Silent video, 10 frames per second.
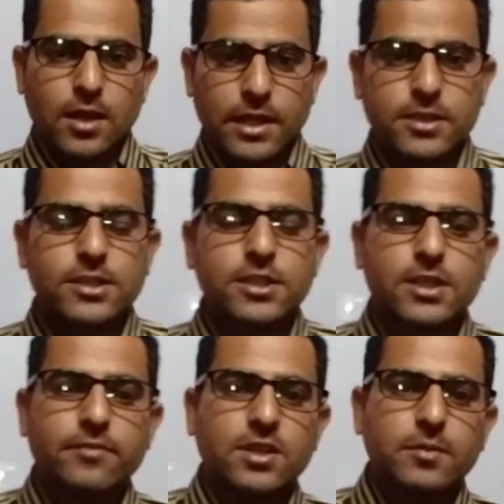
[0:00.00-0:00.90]
हिंदी
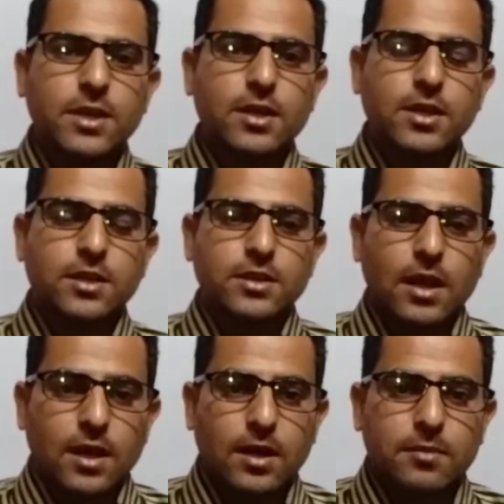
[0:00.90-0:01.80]
शिक्षण विधि में
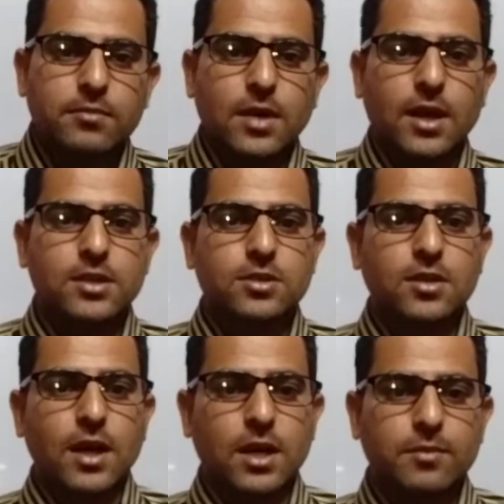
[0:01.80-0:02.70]
हम आज
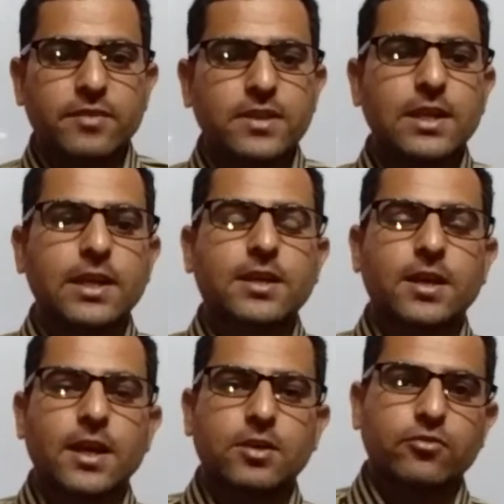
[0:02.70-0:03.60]
आगमन विधि लेकर
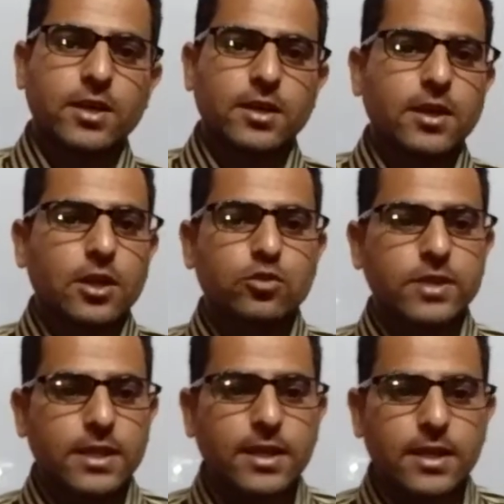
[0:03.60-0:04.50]
आए हुए हैं तो
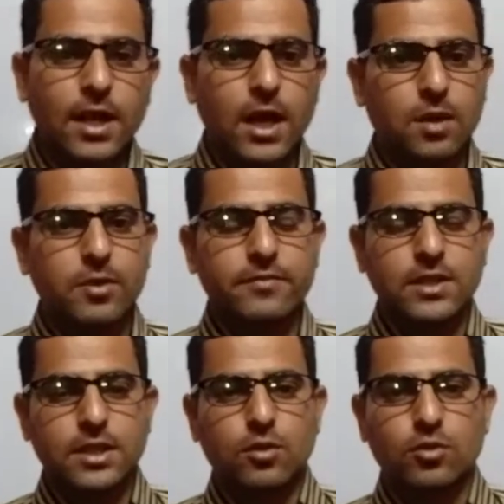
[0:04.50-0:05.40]
देखेंगे आगमन विधि
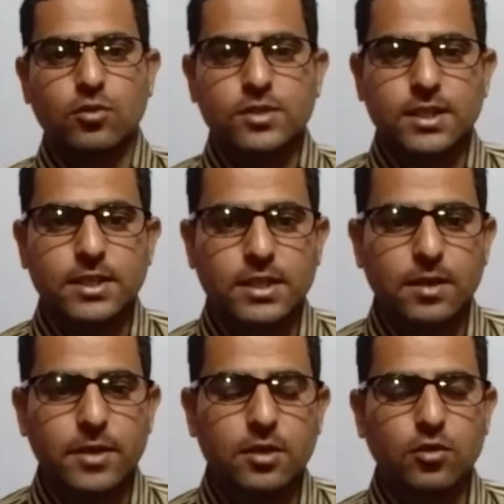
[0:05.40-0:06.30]
के कौन कौन से
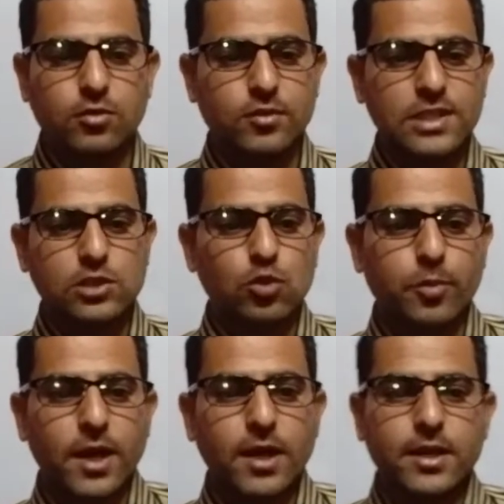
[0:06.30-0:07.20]
नियम हैं कौन कौन से
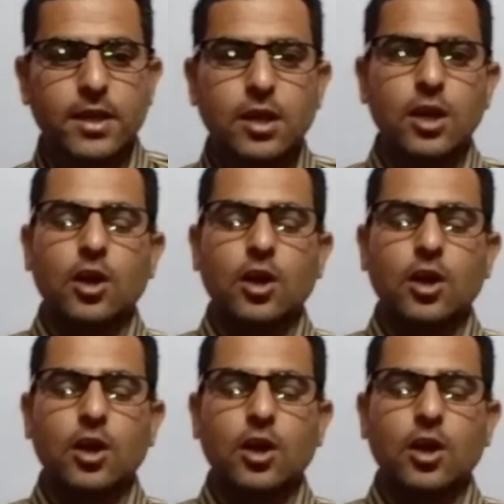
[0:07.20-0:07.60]
सोपान हैं